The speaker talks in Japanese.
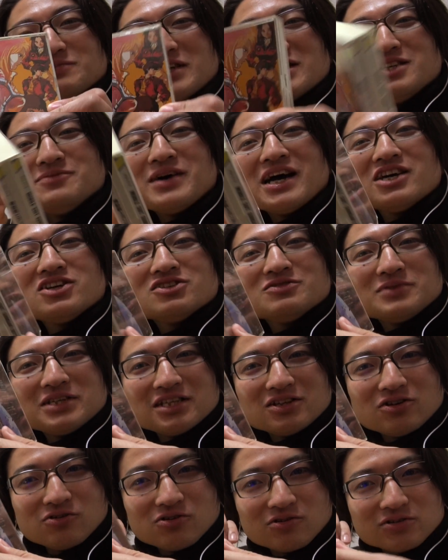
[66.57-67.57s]
まあ、2枚
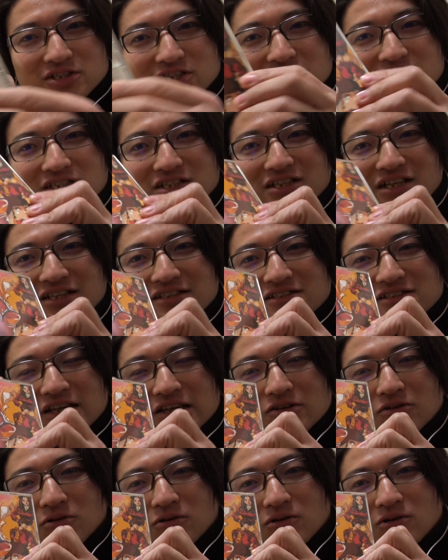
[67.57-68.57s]
組の CD なんです
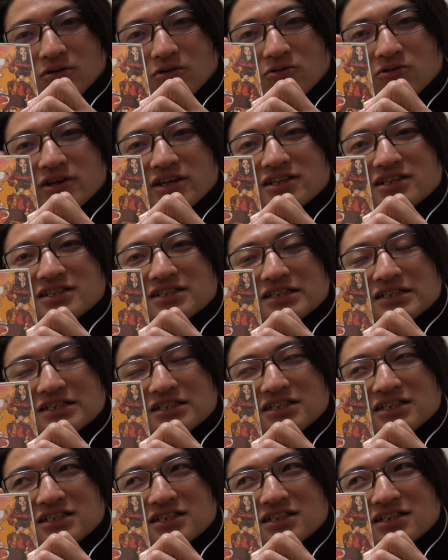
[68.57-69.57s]
けどこれ
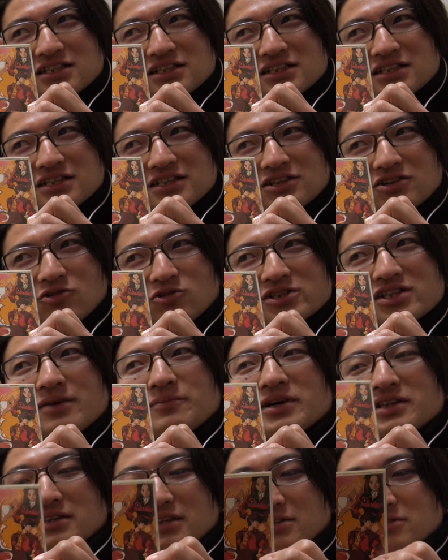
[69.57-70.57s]
に収
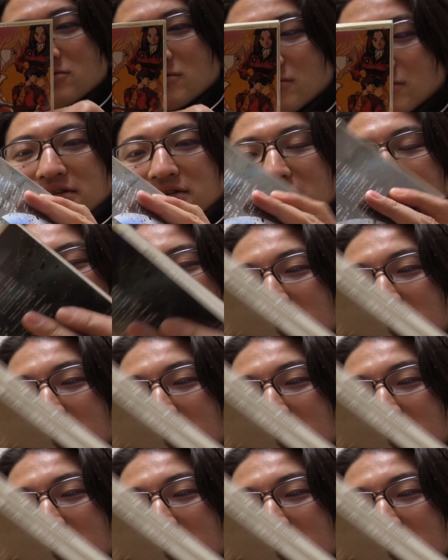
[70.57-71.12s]
まってると。